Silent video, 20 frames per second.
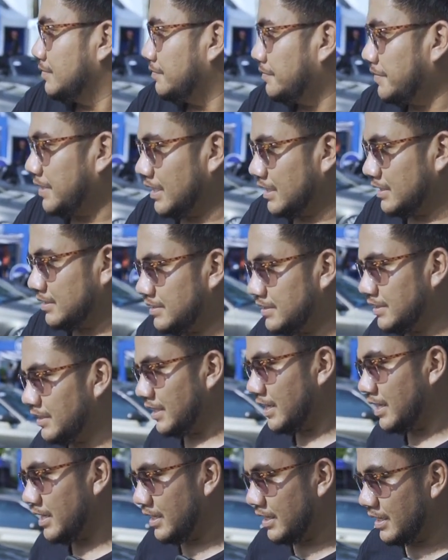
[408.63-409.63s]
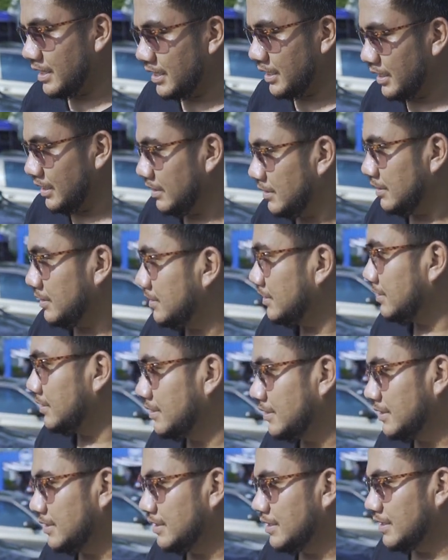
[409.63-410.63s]
Mercy E udah ya
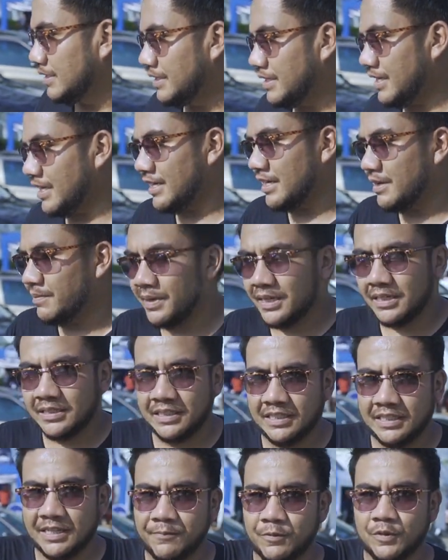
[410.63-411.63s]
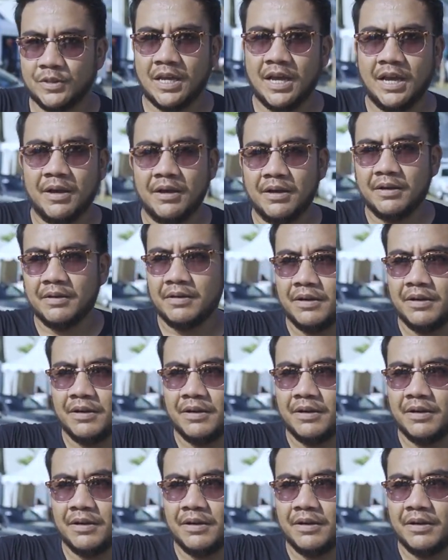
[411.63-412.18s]
ini, jalan -jalan ada Mercy-nya punya